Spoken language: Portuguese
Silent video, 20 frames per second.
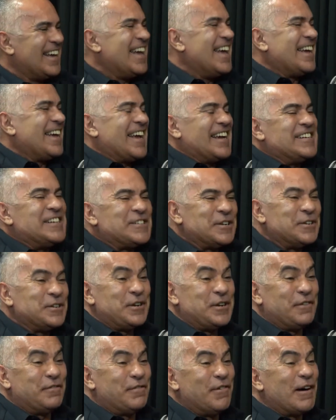que a gente não
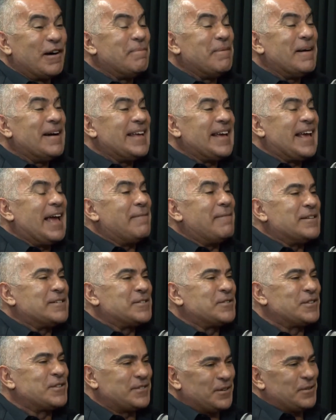divulga para ninguém, mas
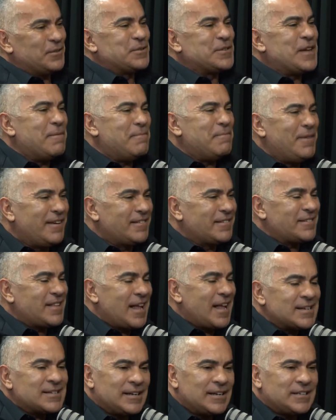os, os amigos têm
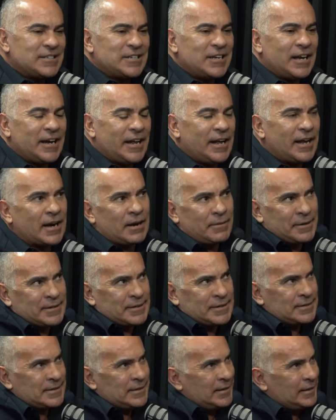essa listinha negra. Mas
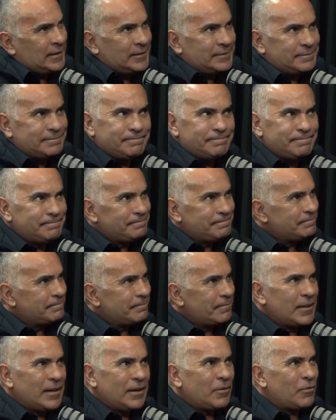assim,
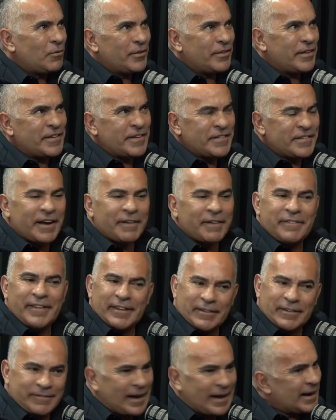quando a gente já vê
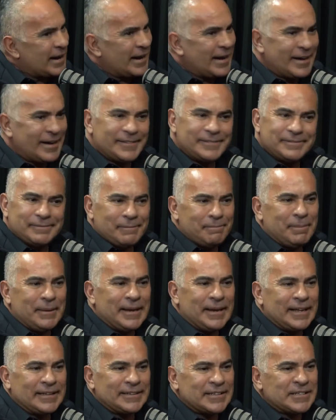que o cara
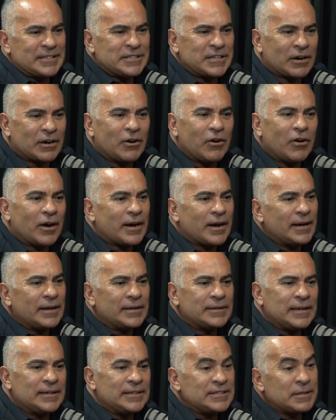pilantra a gente já coloca
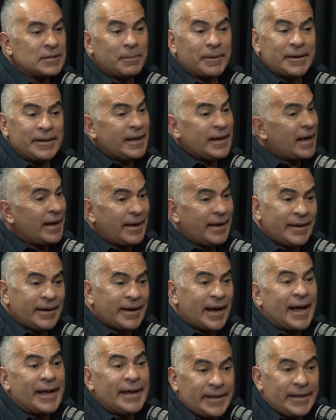na lista para ninguém
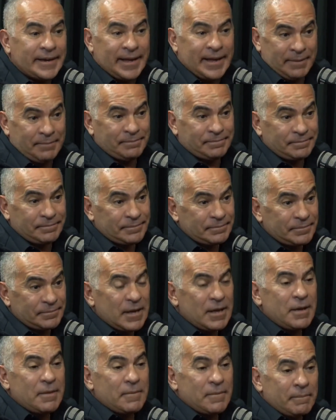cair, né? Para não ter
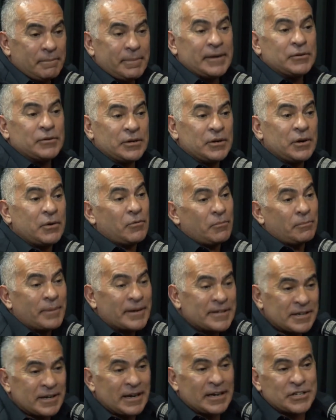problema. Pra,
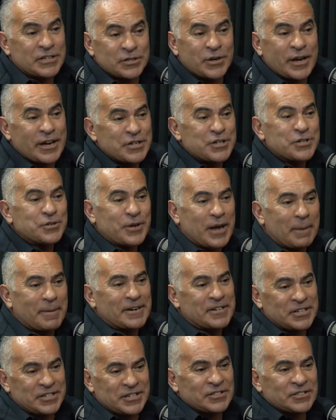né? pra, a gente, o que a gente não quer pra
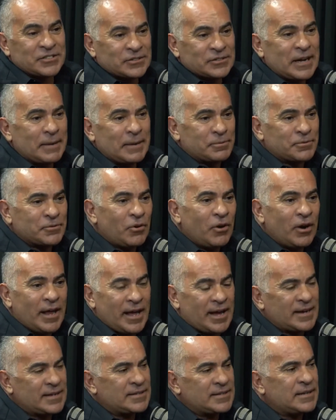gente, a gente não quer pros
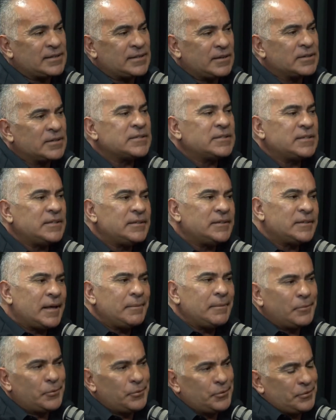colegas, né? Sim. Então, assim, tem
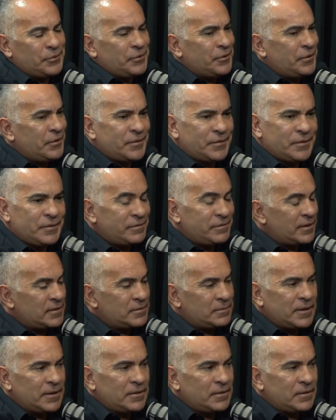muito disso. Cara, o que eu acho